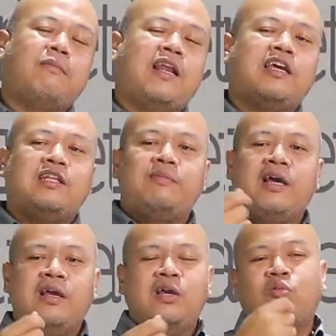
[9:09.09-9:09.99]
Malah kita
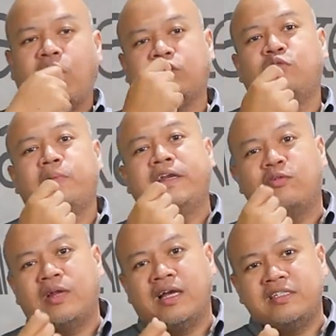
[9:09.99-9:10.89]
bilang, wah
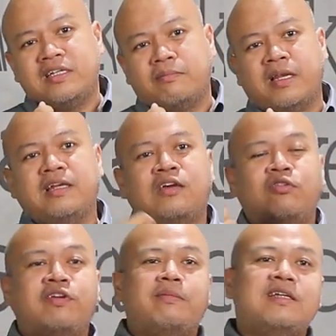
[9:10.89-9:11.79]
tiupannya kurang kencang, malah
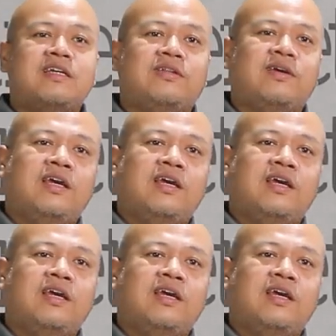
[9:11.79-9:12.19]
dikonfirmasi gitu ya.